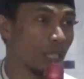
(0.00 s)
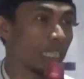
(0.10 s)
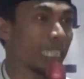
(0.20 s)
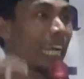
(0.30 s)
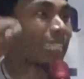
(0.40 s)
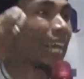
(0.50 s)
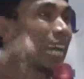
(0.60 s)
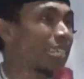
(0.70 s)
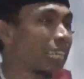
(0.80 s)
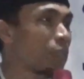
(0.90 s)
Ketika
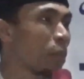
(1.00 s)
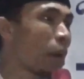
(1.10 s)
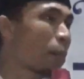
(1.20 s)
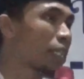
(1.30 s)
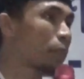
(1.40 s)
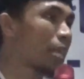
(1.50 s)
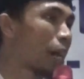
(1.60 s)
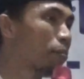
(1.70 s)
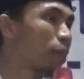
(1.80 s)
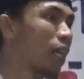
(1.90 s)
sadar Imam Ahmad bin
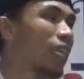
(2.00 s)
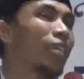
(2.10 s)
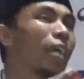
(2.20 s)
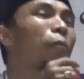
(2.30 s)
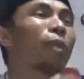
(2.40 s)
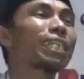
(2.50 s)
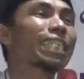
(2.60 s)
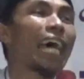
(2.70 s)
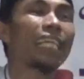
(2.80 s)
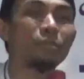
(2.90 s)
Hanbal, eh
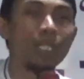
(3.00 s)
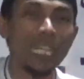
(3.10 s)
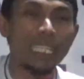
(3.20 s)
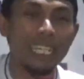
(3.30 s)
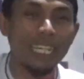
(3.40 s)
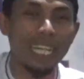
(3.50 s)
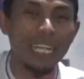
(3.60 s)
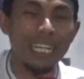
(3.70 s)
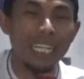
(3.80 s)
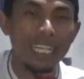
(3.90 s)
periksaan di santrena.
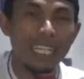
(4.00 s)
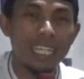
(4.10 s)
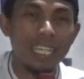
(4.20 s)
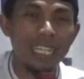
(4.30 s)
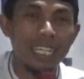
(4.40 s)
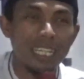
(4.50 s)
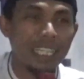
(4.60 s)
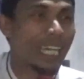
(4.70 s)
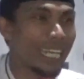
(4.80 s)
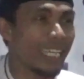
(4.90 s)

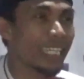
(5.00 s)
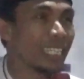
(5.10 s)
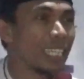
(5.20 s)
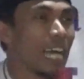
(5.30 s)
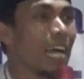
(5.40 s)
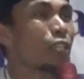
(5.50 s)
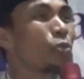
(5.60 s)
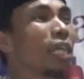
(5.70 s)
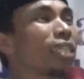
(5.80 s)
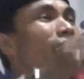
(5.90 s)
Kiai,
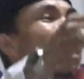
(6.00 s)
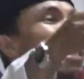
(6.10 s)
ajunan